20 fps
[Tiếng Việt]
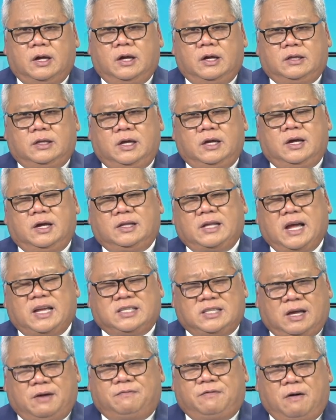thì người ta
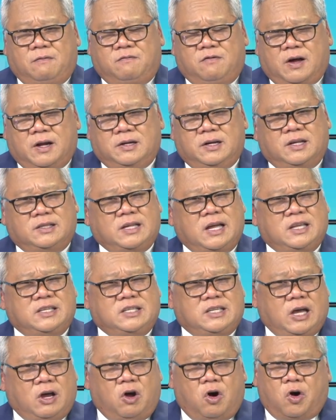sẽ phỏng vấn, người ta
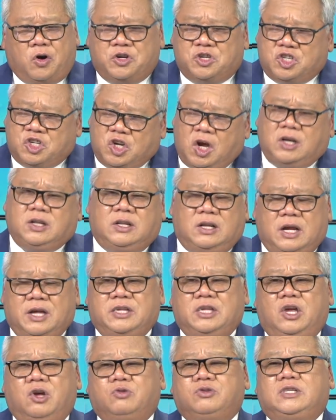sẽ hỏi rất là
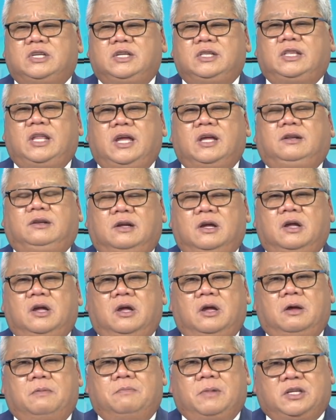nhiều chi tiết
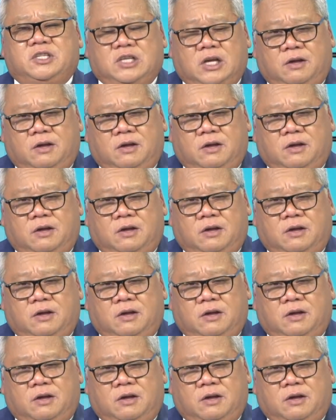mà chị